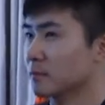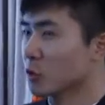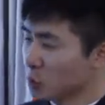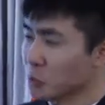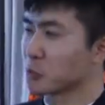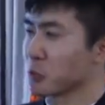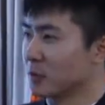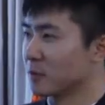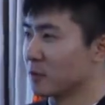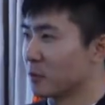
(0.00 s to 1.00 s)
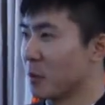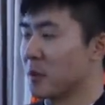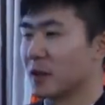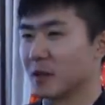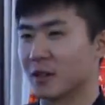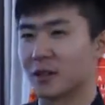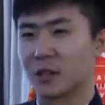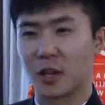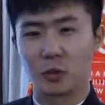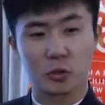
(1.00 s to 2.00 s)
中旬，我们可
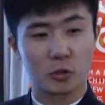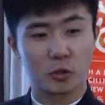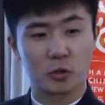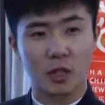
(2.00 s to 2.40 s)
能要去